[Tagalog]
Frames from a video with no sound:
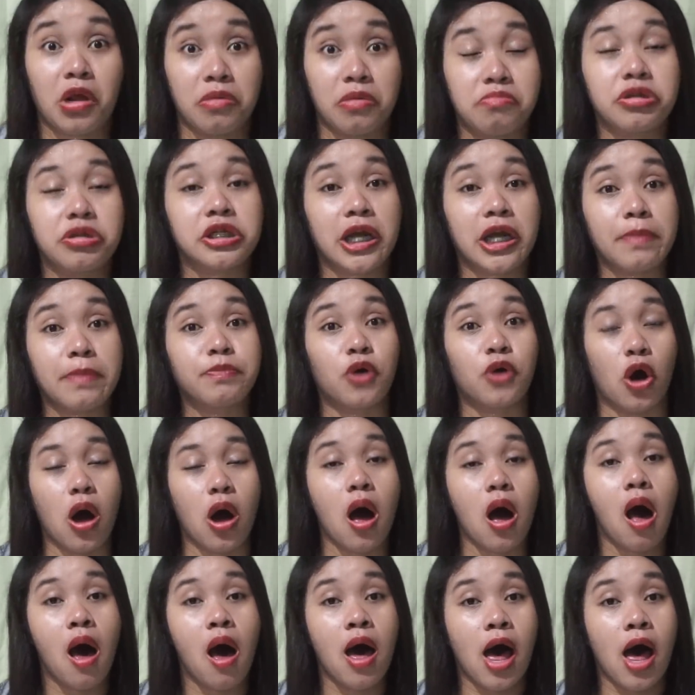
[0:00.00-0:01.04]
Masarap po.
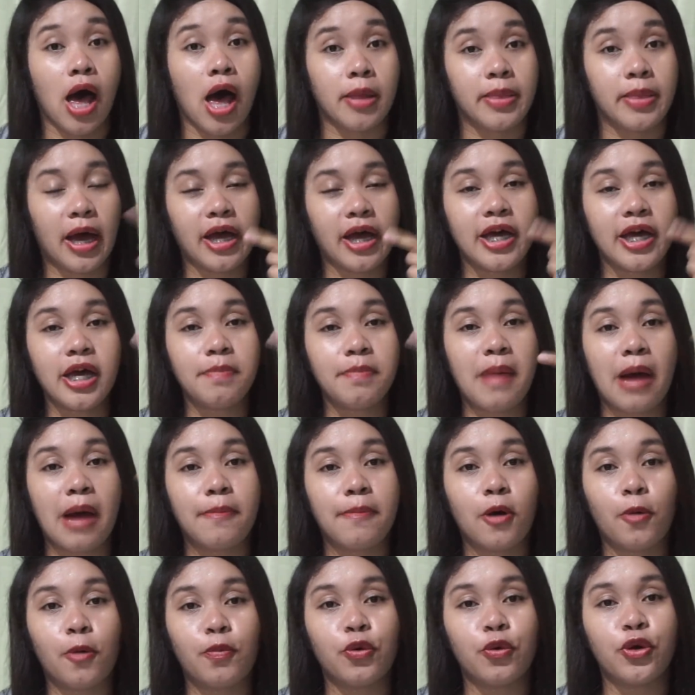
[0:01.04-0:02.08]

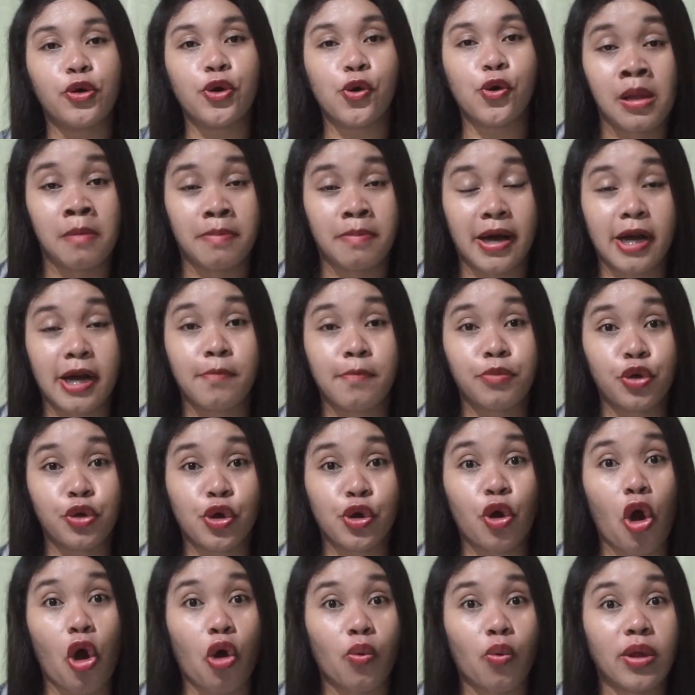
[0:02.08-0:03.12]
Nangingibabaw po yung parang
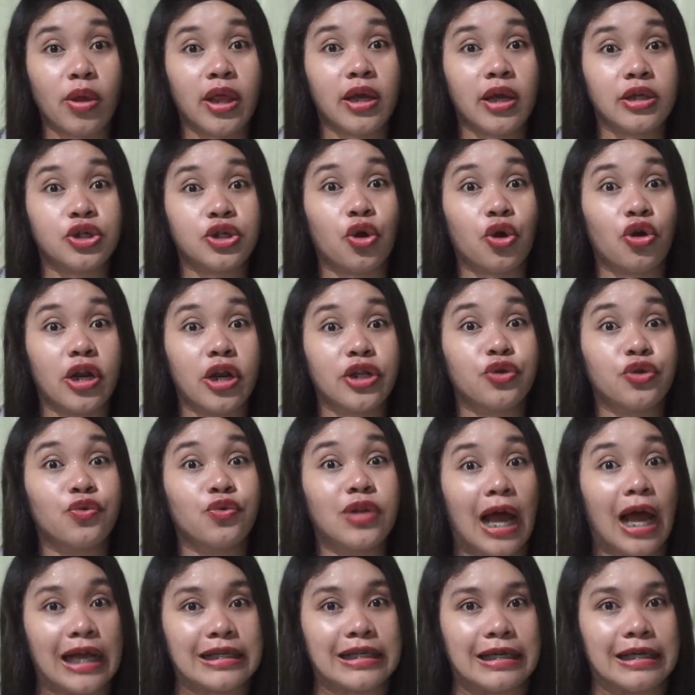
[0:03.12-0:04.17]
pure coconut na chocolate yung
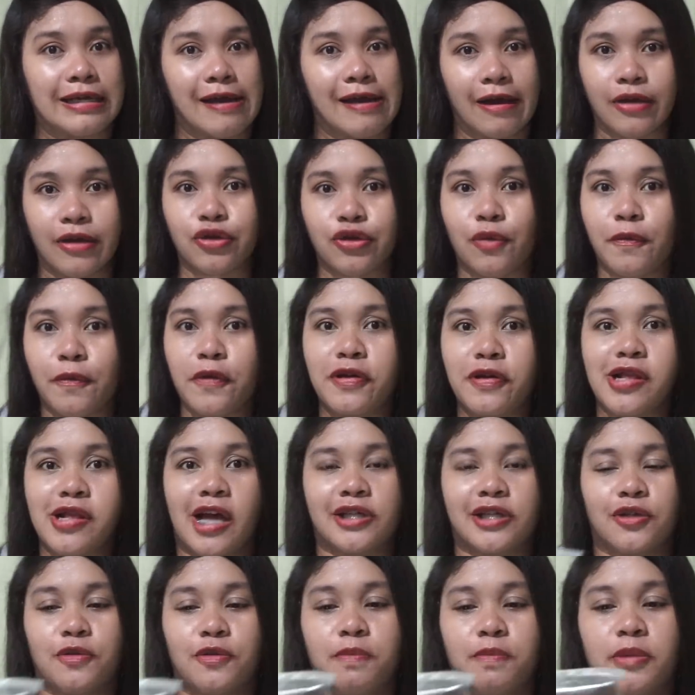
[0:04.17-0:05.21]
lasa niya. Ito po yung
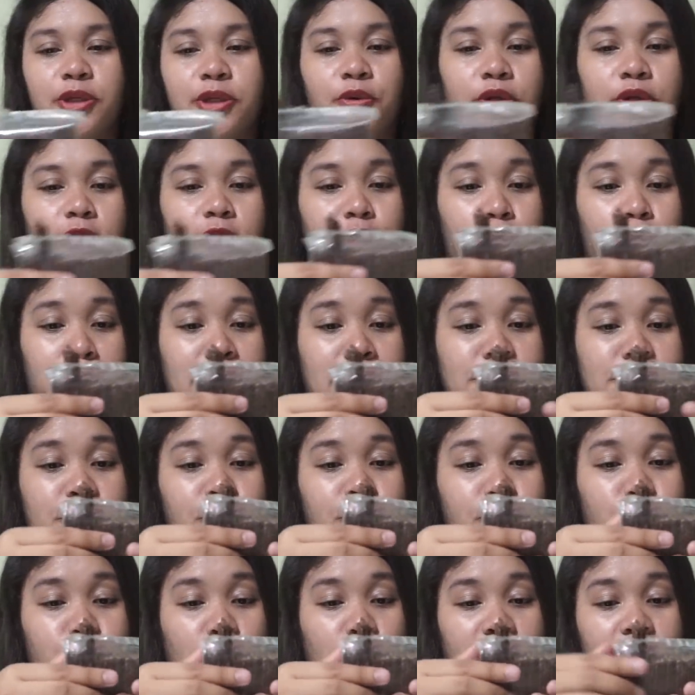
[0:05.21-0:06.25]
lasa ng biscuit na to. Pero
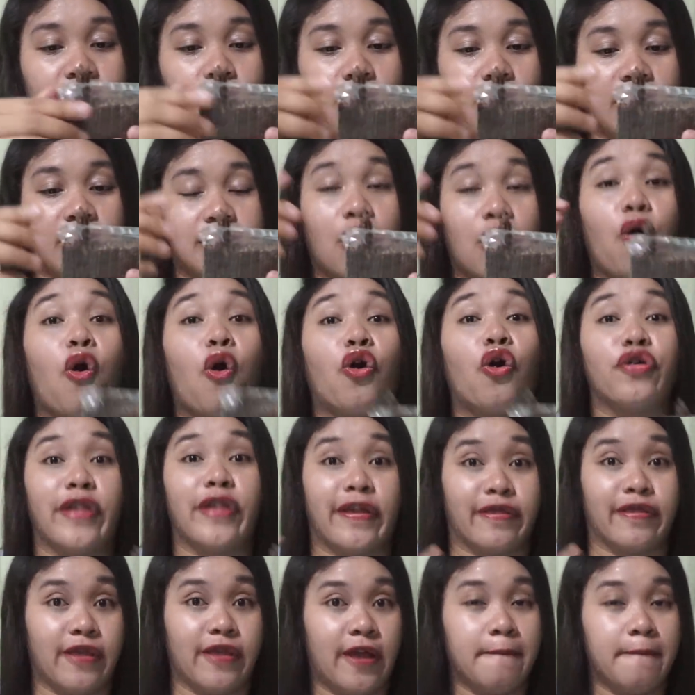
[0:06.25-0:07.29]
ito po ay gawa sa
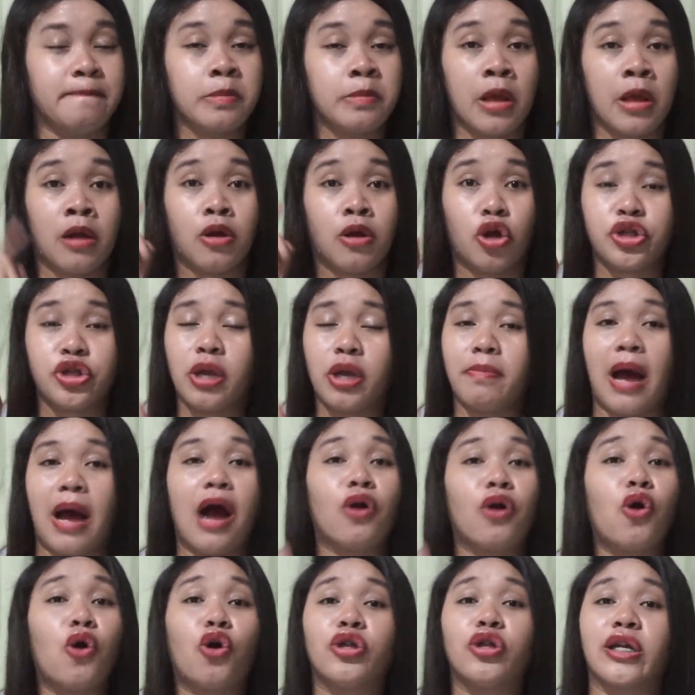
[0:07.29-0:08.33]
coconut din. O ba diba,
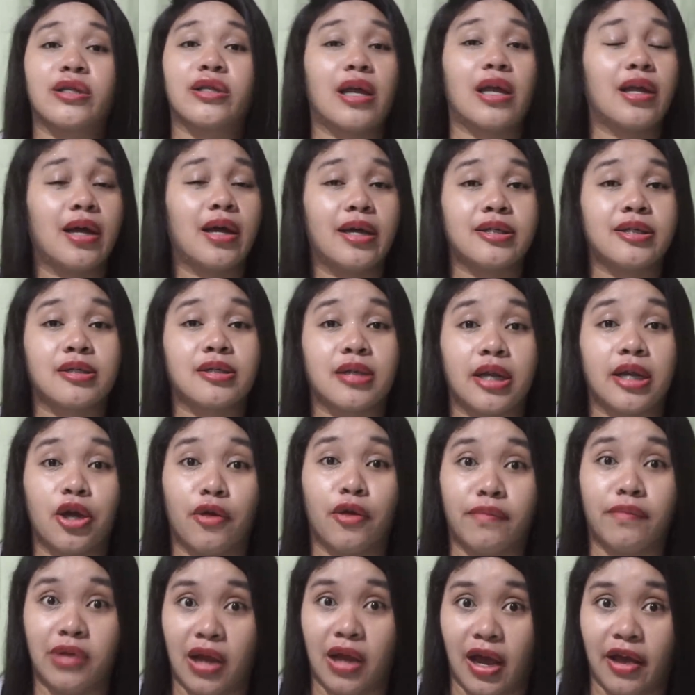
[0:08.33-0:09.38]
ang coconut talaga is tree
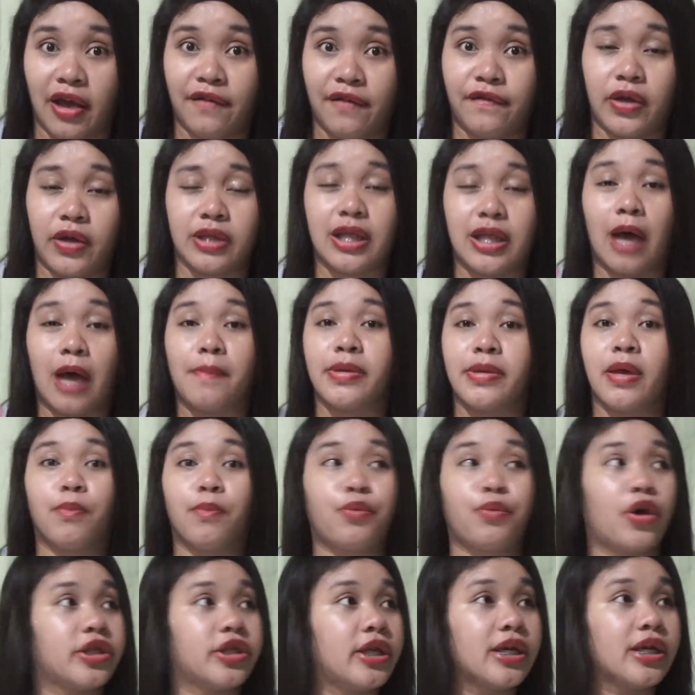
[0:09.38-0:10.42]
of life. Ang dami yung
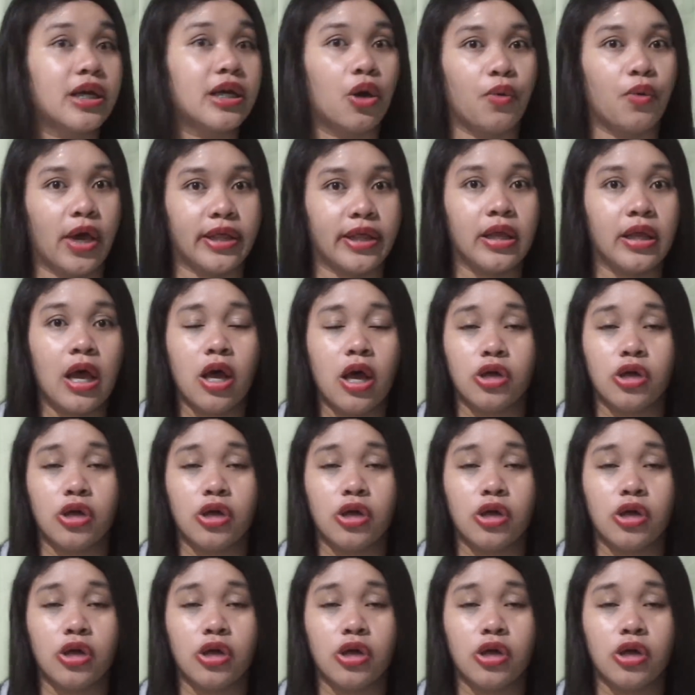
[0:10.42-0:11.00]
pwedeng gawin.